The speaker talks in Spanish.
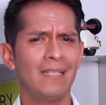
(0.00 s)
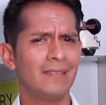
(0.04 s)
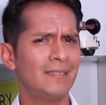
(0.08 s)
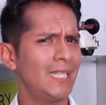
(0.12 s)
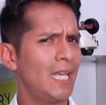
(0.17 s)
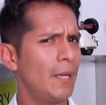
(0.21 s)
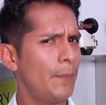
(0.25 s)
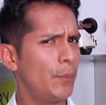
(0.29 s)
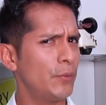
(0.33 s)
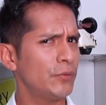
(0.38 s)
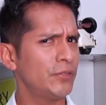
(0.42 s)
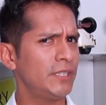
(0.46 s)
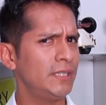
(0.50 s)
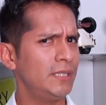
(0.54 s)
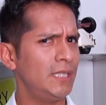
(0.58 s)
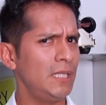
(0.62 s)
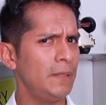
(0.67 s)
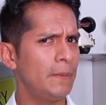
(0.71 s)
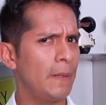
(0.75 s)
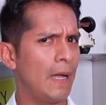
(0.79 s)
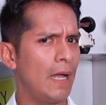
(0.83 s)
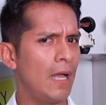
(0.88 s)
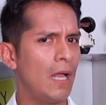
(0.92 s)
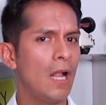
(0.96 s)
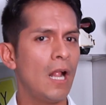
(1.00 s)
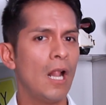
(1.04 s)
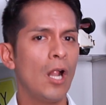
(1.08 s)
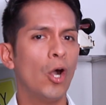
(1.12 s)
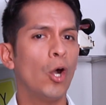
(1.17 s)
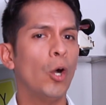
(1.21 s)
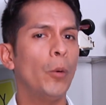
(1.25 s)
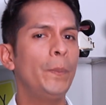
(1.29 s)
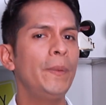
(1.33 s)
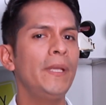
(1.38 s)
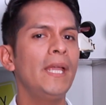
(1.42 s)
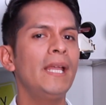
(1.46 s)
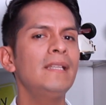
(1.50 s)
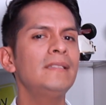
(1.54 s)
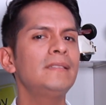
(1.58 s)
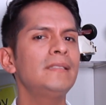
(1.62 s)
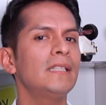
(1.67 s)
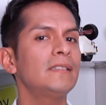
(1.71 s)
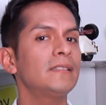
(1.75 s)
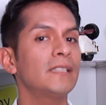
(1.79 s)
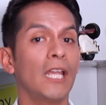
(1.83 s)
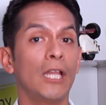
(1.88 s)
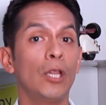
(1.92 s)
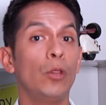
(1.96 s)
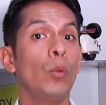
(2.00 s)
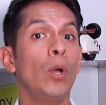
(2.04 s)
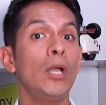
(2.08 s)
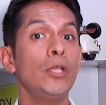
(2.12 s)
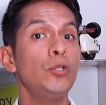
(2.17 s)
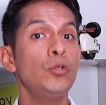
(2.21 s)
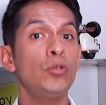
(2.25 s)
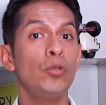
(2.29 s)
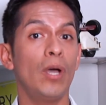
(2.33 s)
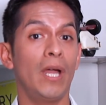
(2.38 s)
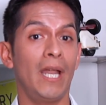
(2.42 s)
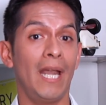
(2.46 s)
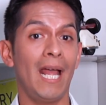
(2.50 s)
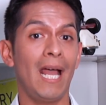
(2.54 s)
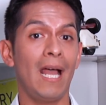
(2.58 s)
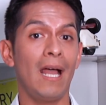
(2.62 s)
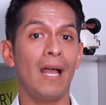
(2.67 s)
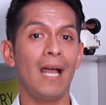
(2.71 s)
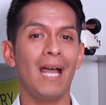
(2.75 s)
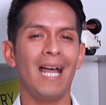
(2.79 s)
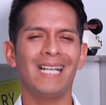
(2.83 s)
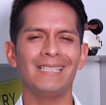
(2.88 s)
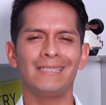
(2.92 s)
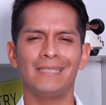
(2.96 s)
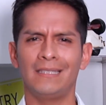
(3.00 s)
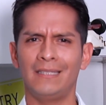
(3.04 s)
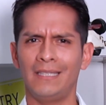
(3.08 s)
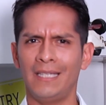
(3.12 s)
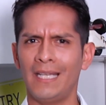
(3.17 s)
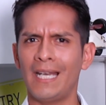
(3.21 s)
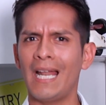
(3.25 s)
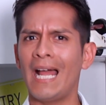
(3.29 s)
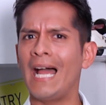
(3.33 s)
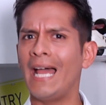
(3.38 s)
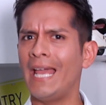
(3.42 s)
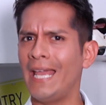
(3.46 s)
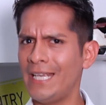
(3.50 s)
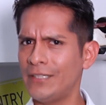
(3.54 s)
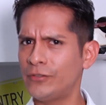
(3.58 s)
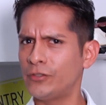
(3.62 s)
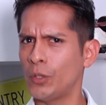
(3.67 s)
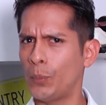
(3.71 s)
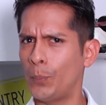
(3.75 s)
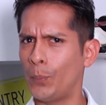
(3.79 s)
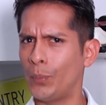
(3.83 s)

sea positiva o piensas que no ayudará a tener a esos